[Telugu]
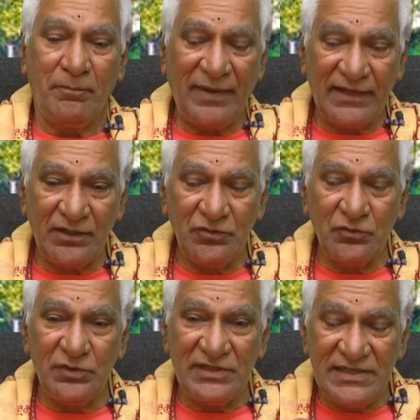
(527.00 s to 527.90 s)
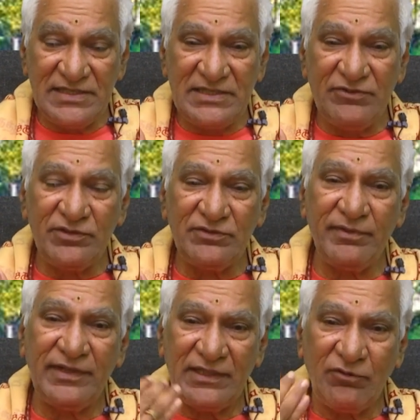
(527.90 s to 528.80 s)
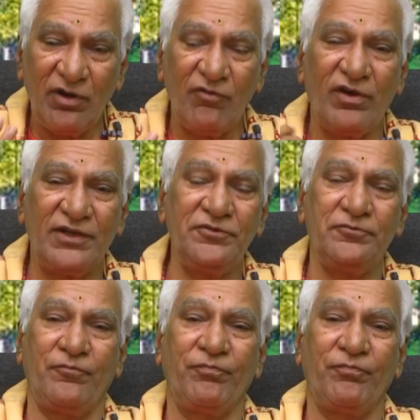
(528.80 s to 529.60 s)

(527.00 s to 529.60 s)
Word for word: మనకు ఈ జీవితం అనేది ఒక వరం